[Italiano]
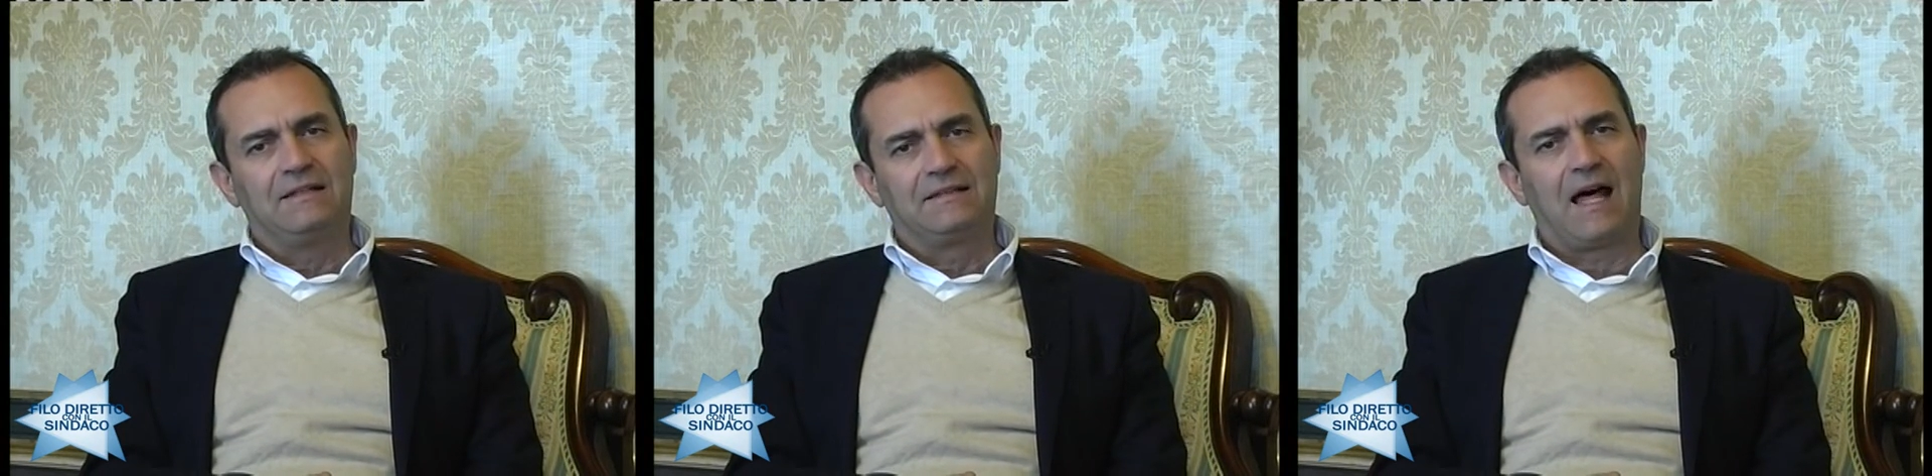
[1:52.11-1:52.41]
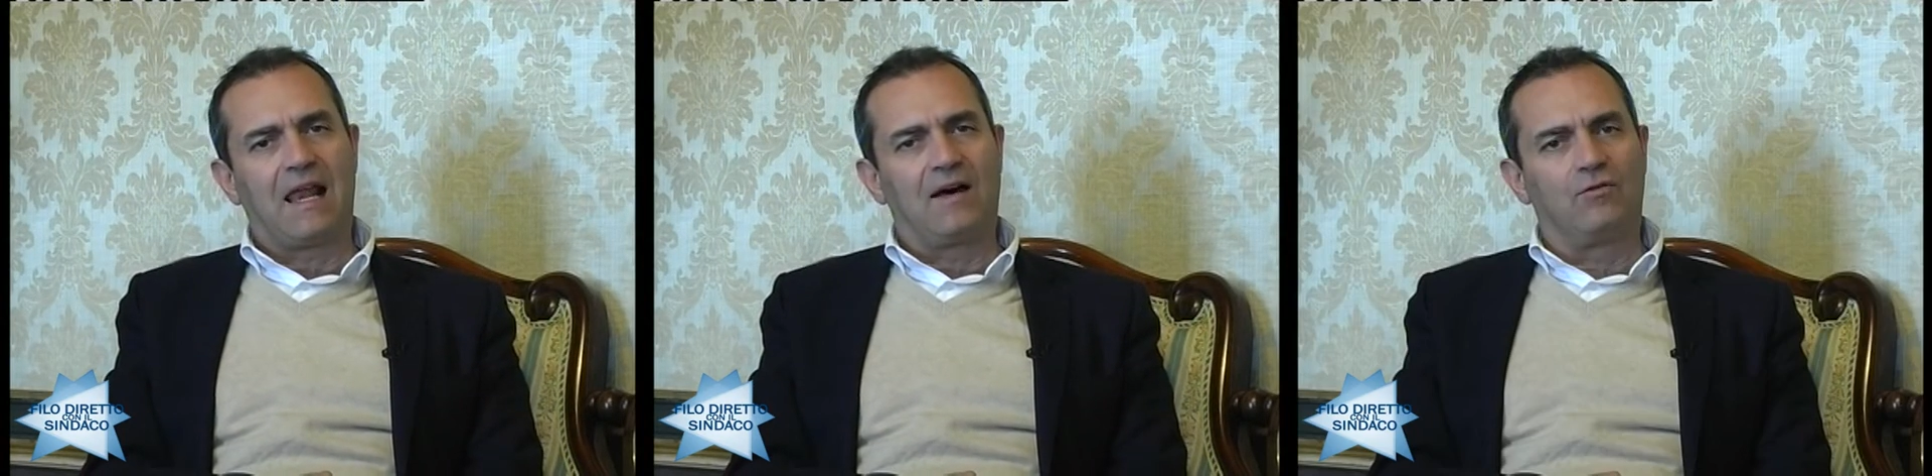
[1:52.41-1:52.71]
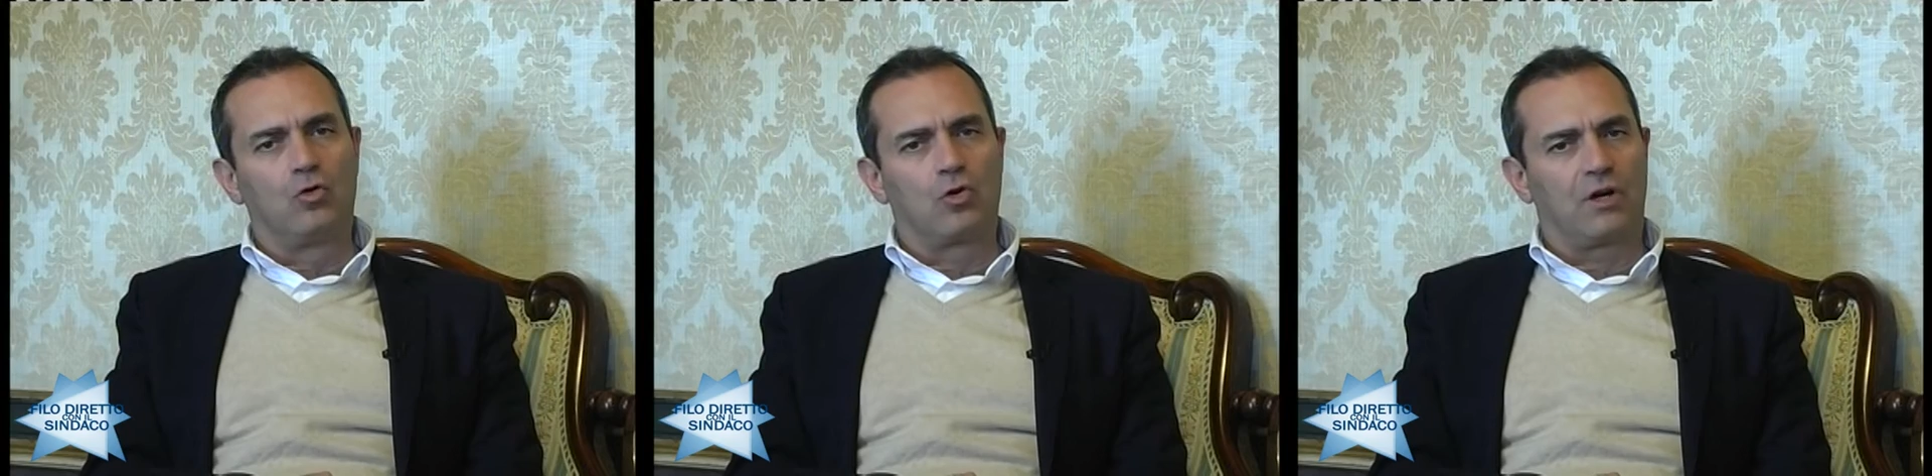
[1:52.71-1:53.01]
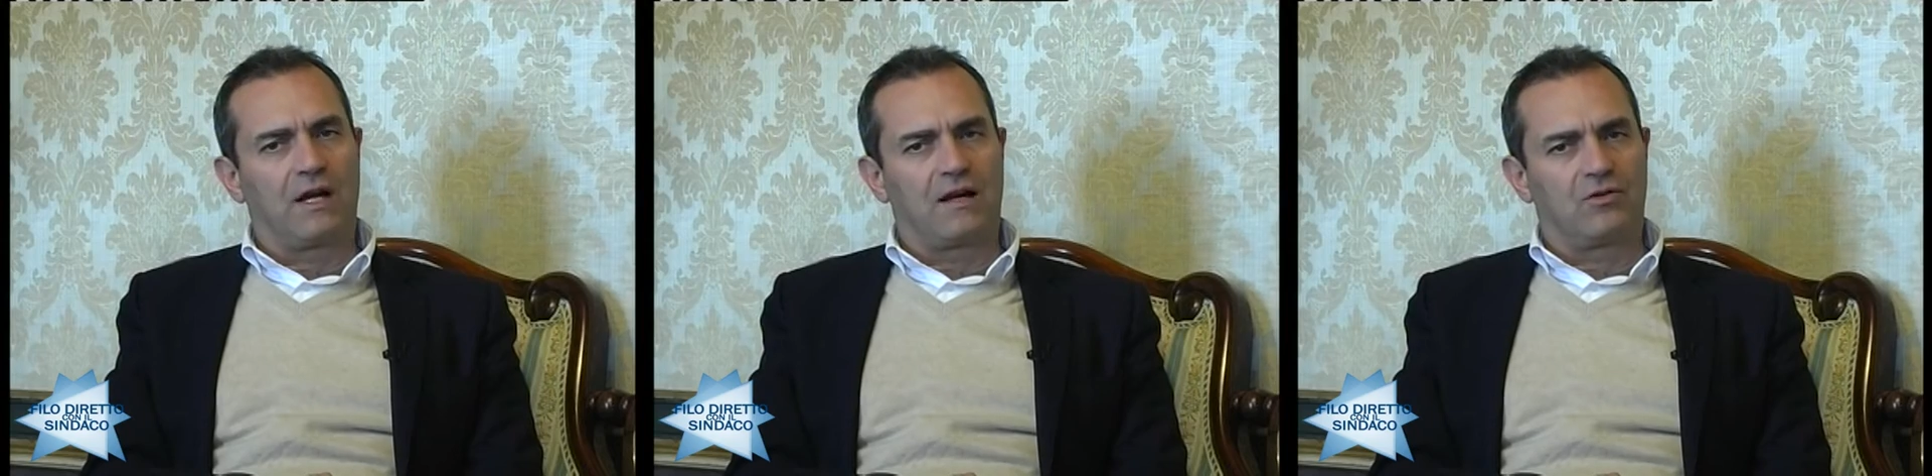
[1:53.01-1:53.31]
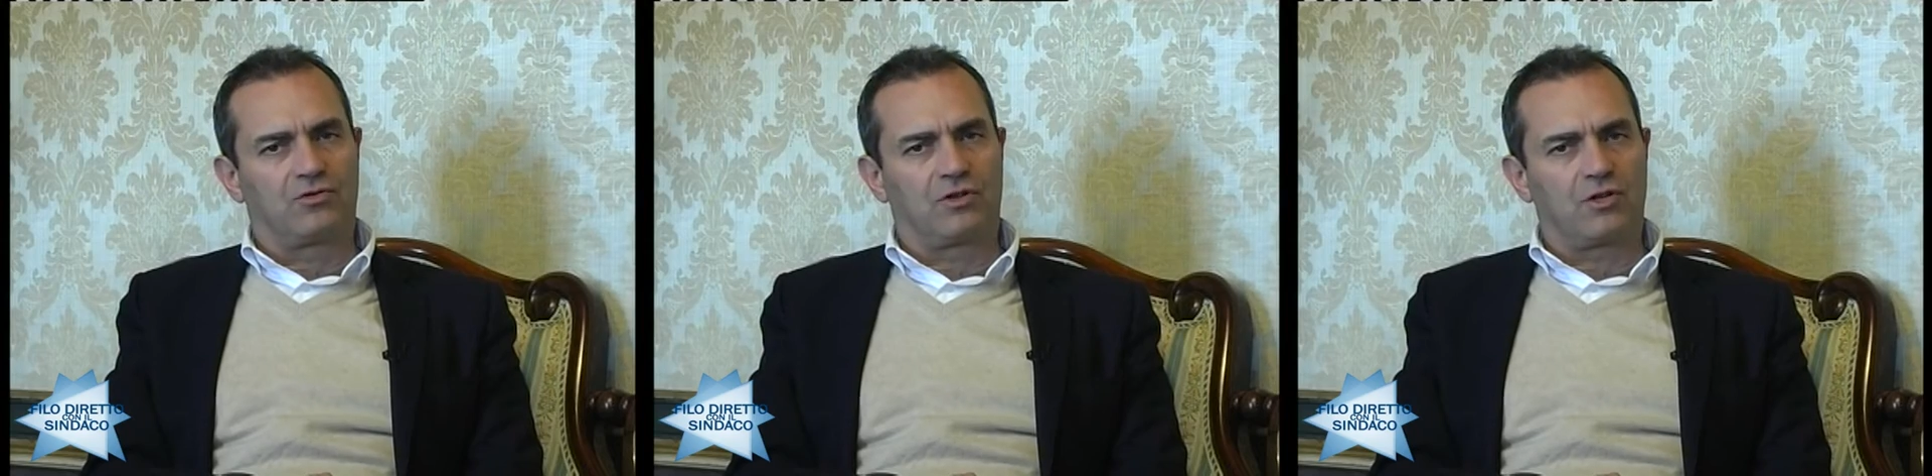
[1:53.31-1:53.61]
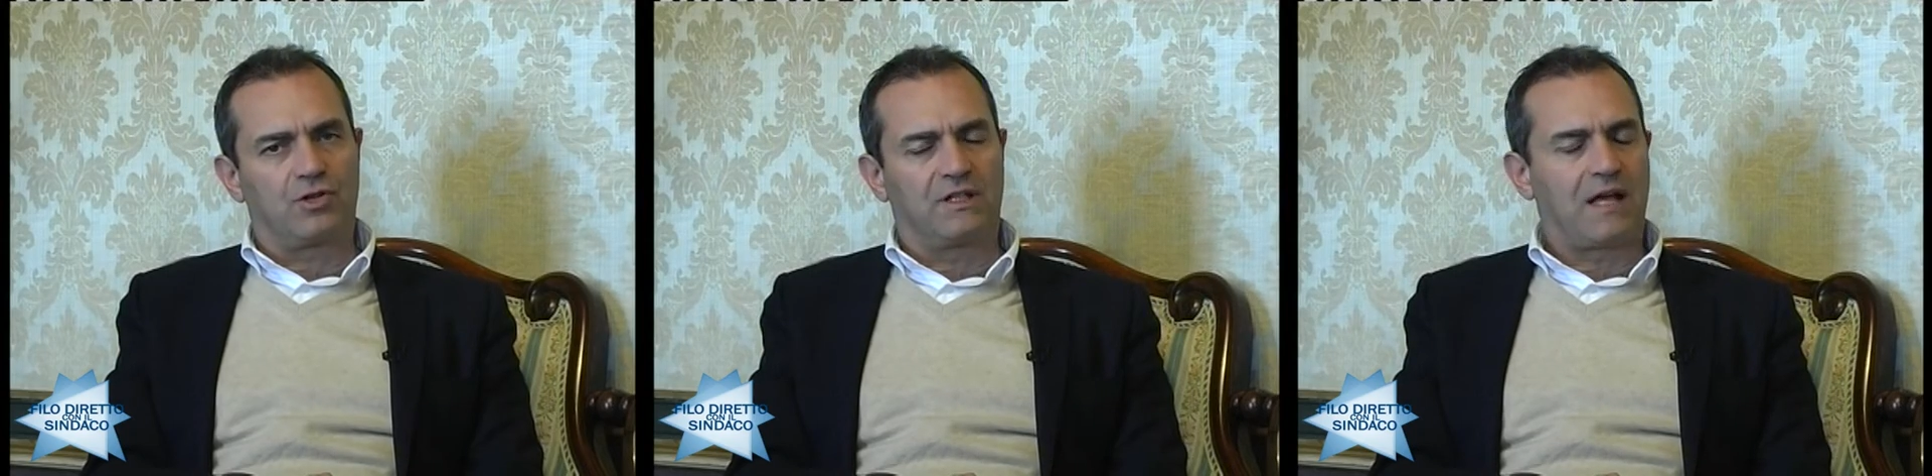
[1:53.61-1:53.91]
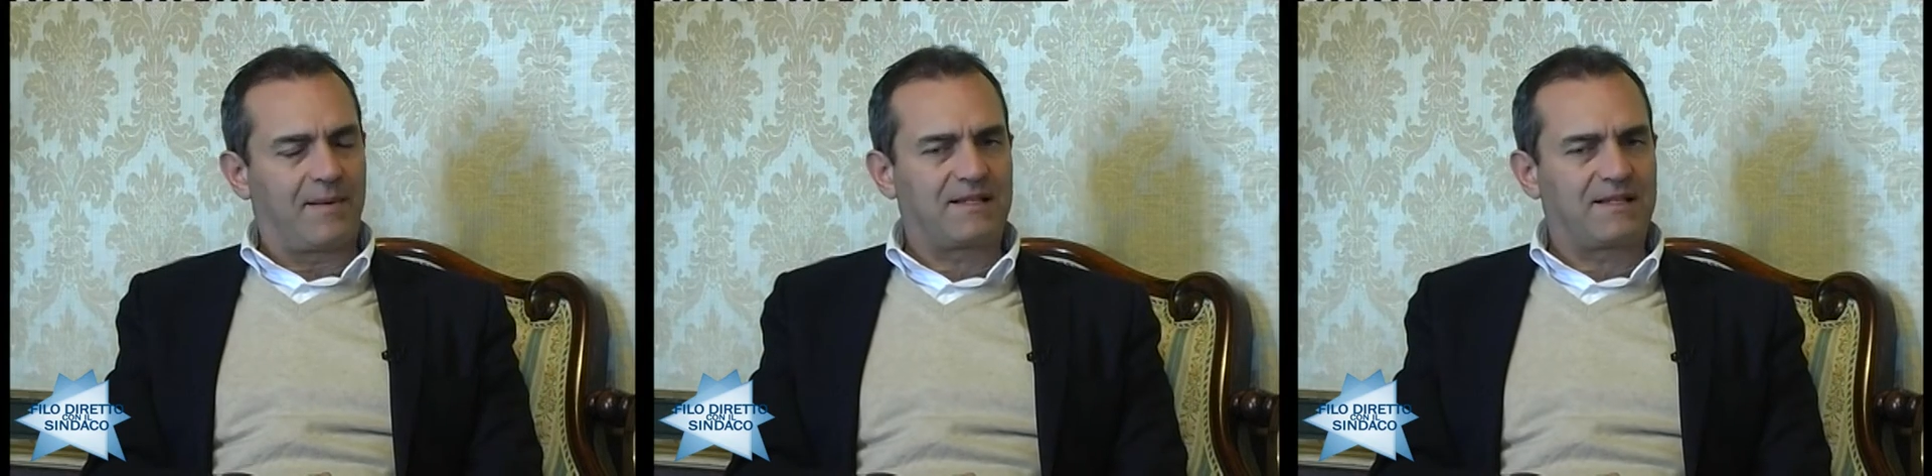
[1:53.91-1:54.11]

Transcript: dà lavoro nella nostra città,